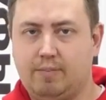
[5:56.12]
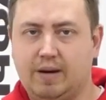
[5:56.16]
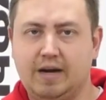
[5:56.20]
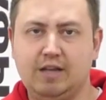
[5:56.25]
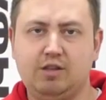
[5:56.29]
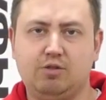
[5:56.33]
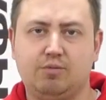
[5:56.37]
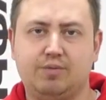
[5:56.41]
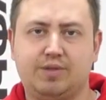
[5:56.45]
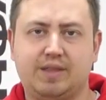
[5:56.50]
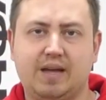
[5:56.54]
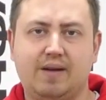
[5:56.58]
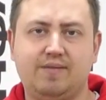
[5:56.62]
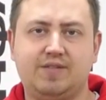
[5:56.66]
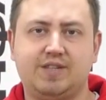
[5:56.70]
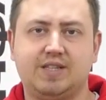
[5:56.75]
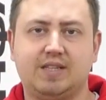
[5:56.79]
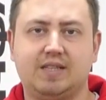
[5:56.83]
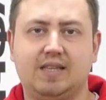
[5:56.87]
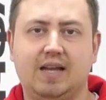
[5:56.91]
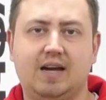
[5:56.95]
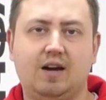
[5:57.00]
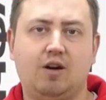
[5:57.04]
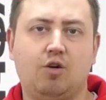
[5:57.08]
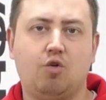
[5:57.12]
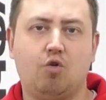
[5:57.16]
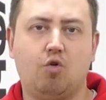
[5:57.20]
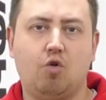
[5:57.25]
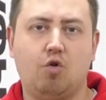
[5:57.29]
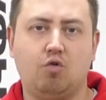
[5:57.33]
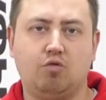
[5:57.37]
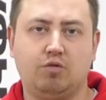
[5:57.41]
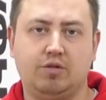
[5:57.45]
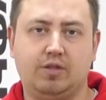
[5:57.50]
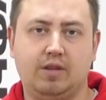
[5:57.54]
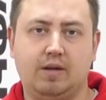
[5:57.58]
поэтому там всегда
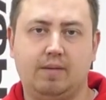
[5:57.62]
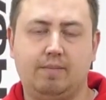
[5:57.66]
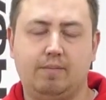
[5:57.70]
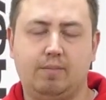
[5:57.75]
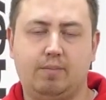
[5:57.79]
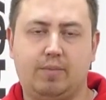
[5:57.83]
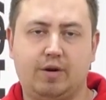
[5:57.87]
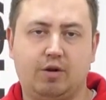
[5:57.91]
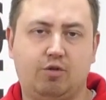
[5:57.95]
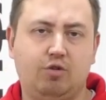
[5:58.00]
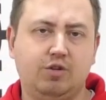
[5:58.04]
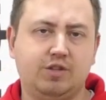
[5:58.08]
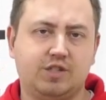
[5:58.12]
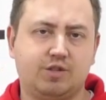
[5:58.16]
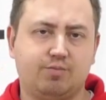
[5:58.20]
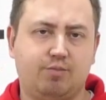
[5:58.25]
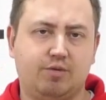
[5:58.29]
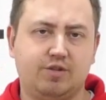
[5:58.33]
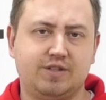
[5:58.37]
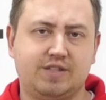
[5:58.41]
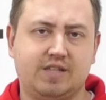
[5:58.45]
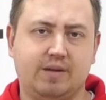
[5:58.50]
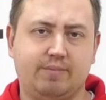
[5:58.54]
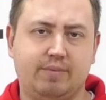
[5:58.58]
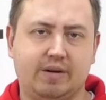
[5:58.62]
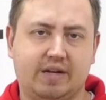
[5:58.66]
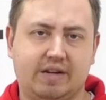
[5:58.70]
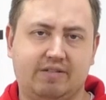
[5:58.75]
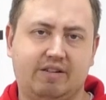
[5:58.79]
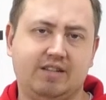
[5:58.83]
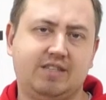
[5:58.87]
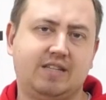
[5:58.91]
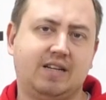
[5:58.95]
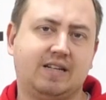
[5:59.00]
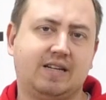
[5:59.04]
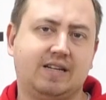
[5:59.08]
холодно. Приходится использовать
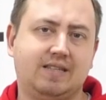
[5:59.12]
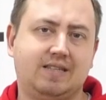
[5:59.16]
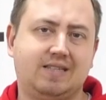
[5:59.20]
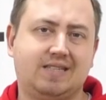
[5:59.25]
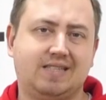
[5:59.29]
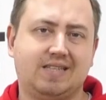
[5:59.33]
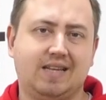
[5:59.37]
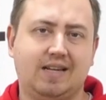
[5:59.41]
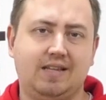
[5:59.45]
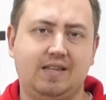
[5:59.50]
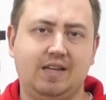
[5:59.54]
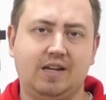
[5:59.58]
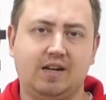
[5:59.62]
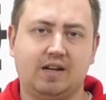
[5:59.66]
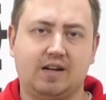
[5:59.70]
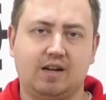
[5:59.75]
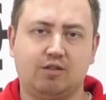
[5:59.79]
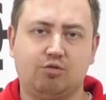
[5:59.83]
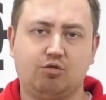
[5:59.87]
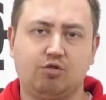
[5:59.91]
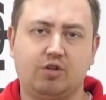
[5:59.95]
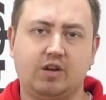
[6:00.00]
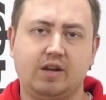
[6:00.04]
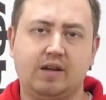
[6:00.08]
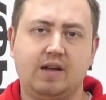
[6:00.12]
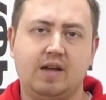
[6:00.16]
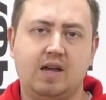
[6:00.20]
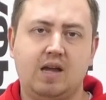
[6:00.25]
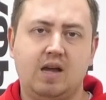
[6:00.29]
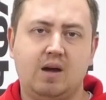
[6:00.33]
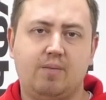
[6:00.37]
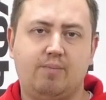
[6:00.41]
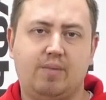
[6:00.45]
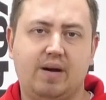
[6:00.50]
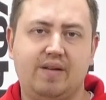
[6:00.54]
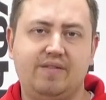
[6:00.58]
обогреватель-кондиционер, который
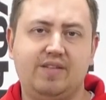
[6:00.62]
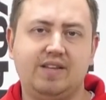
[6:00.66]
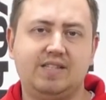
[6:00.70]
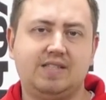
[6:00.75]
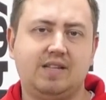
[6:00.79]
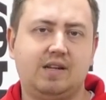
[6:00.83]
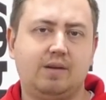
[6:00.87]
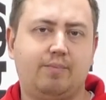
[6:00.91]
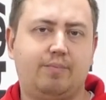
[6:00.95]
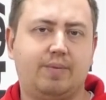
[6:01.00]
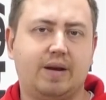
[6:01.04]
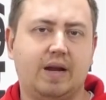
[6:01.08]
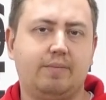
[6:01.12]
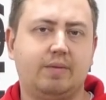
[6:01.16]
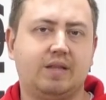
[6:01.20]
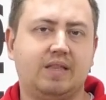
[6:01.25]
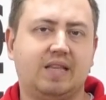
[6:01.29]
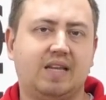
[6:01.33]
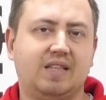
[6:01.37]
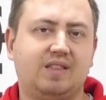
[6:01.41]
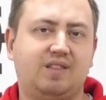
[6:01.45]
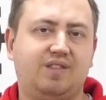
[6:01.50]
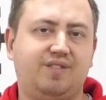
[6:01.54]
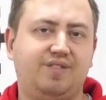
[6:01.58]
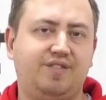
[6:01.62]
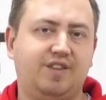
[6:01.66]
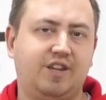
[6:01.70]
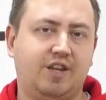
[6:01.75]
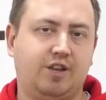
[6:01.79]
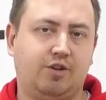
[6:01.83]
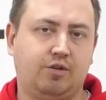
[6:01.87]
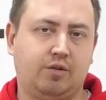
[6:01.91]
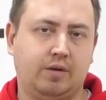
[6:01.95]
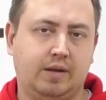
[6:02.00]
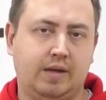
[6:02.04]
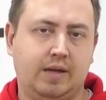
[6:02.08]
повесили прямо над
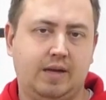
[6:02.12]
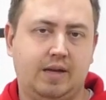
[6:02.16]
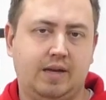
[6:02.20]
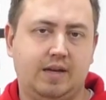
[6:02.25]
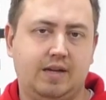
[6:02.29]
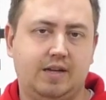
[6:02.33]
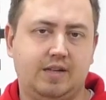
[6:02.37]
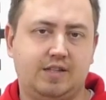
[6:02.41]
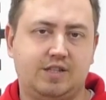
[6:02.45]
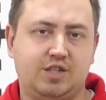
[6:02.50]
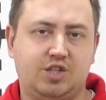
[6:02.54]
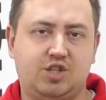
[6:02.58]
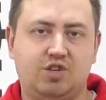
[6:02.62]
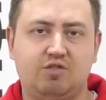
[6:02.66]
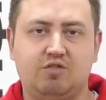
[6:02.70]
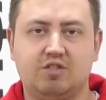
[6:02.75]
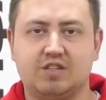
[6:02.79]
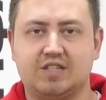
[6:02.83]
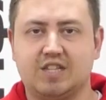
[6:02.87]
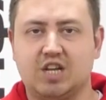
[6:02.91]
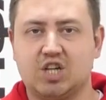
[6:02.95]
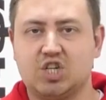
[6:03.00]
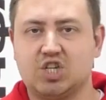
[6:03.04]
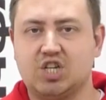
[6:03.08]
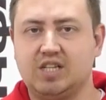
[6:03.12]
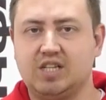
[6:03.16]
дверью, из-за чего за